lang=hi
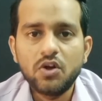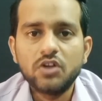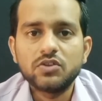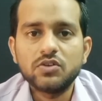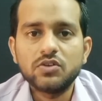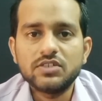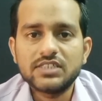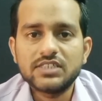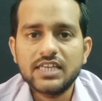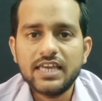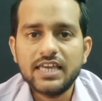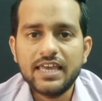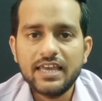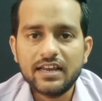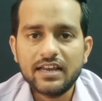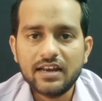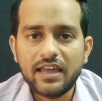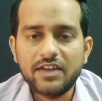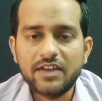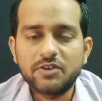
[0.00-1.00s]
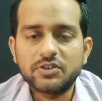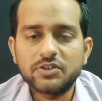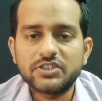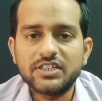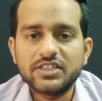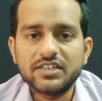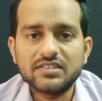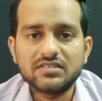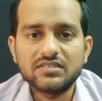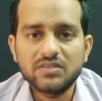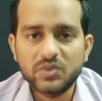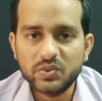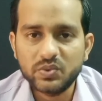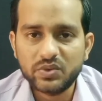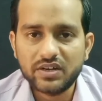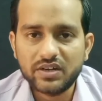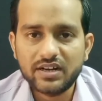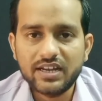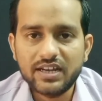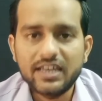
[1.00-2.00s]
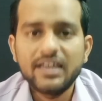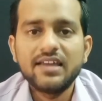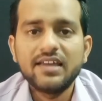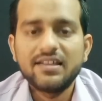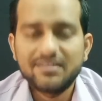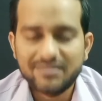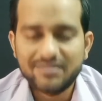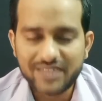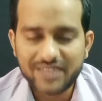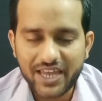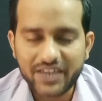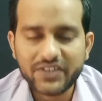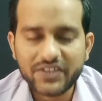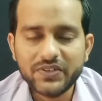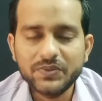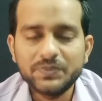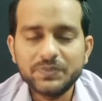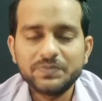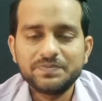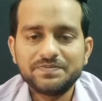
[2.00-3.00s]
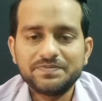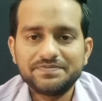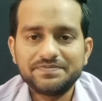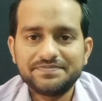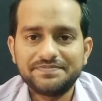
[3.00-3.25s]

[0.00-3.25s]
तो इसे एक लाइक और शेयर ज़रूर करें थैंक यू